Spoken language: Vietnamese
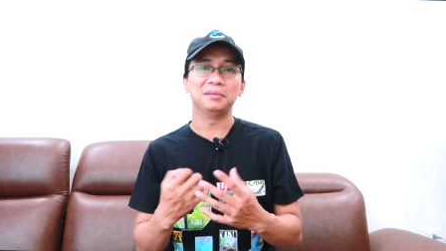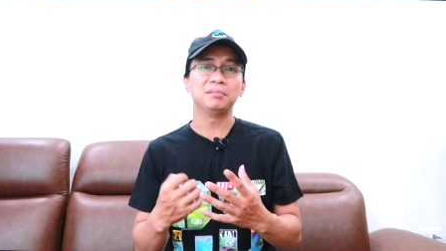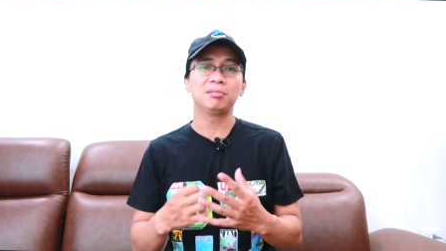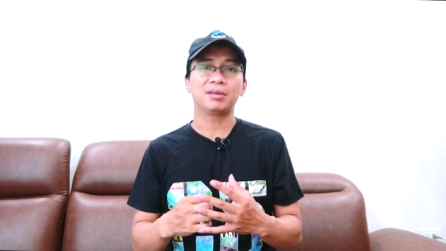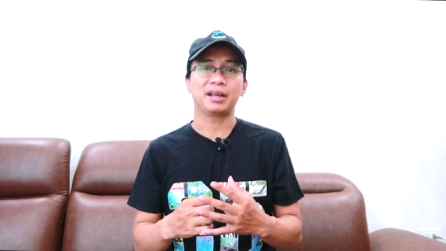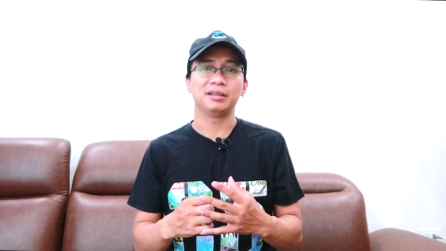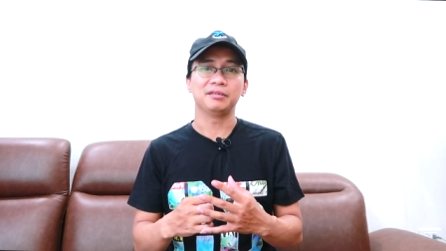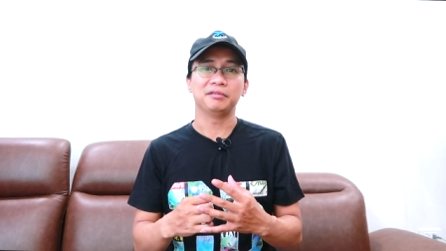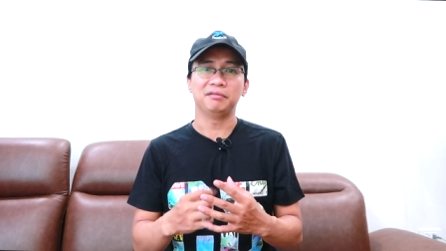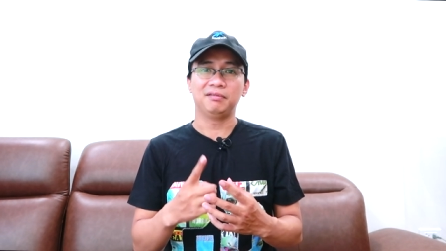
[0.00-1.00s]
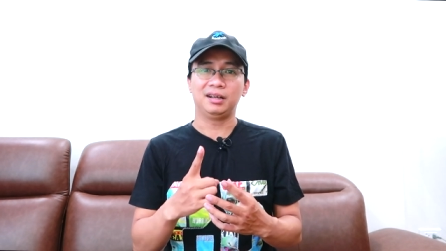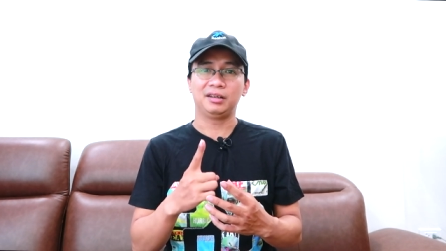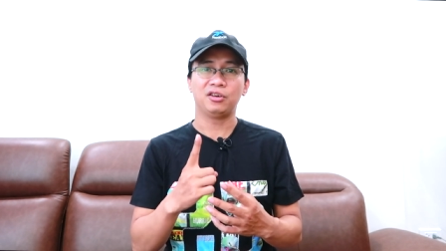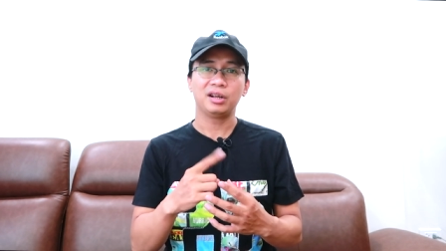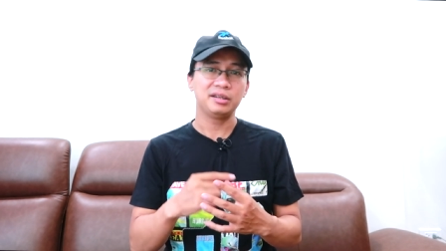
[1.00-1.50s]
nấm mốc này
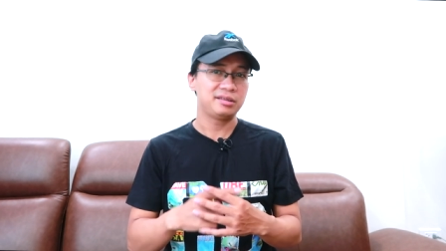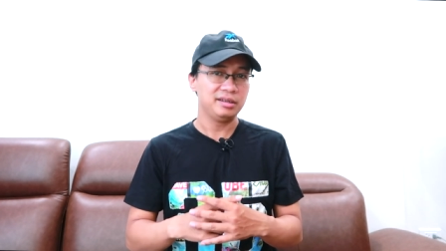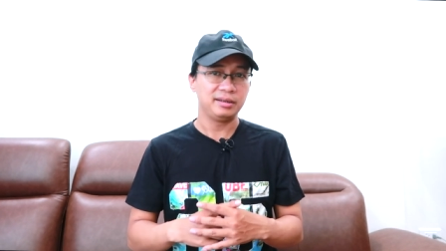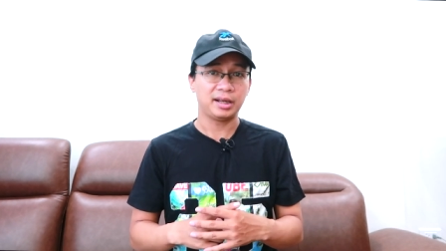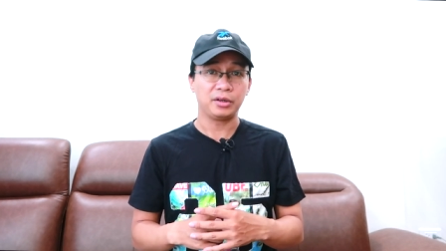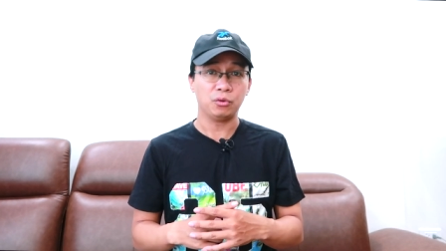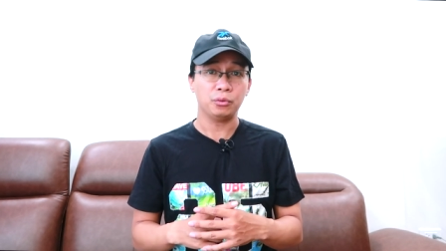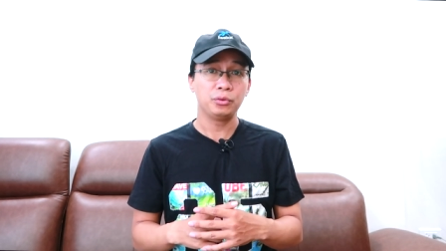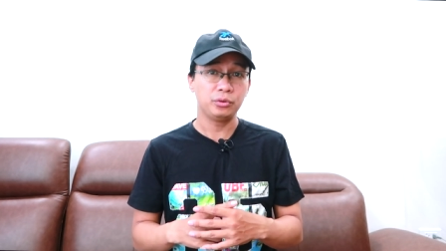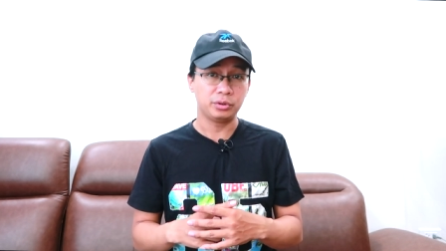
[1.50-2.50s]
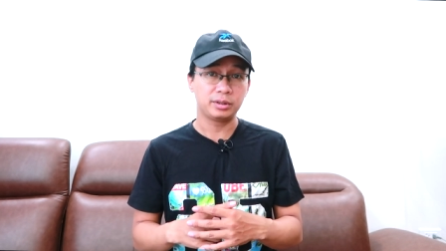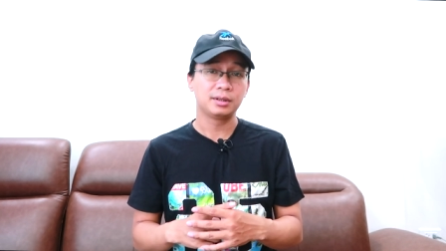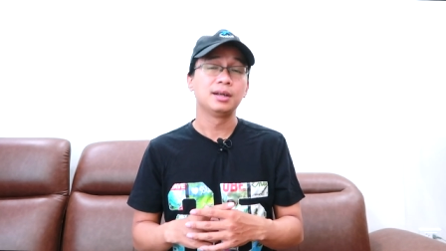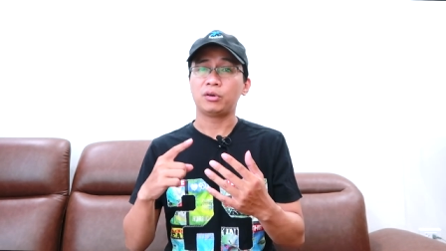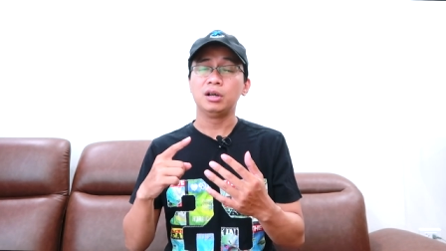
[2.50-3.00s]
và đó là sự hình thành của ud
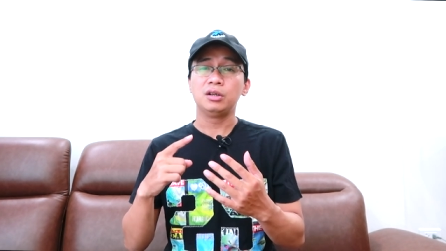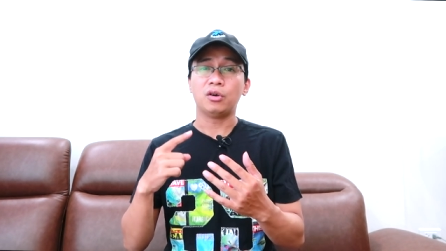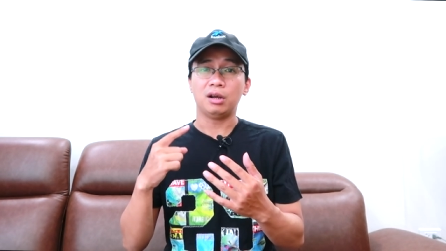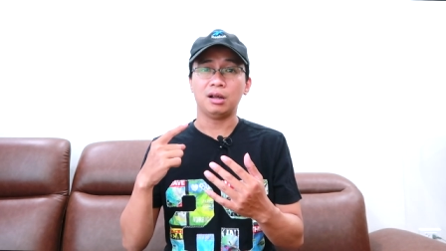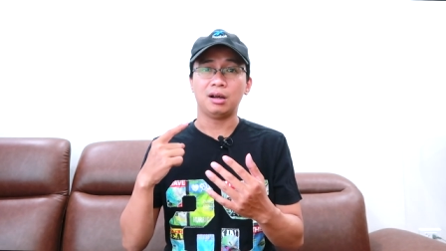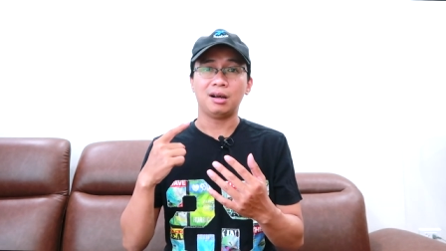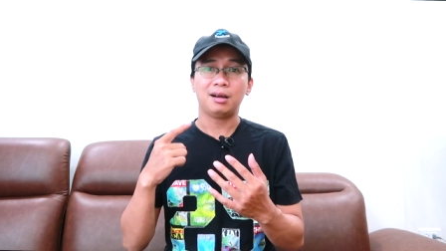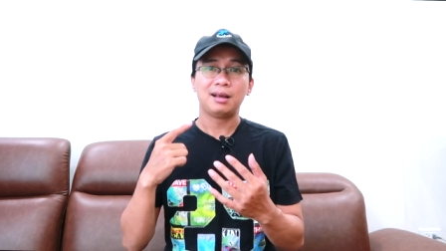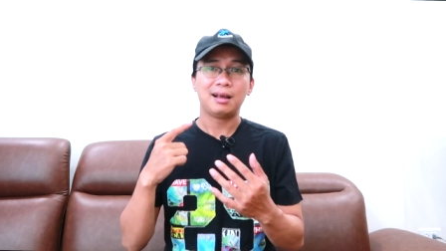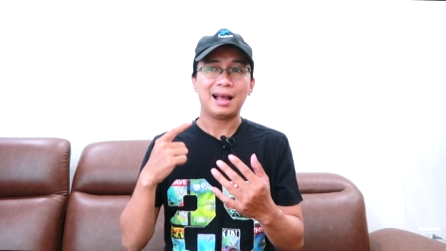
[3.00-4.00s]
hay có nơi gọi là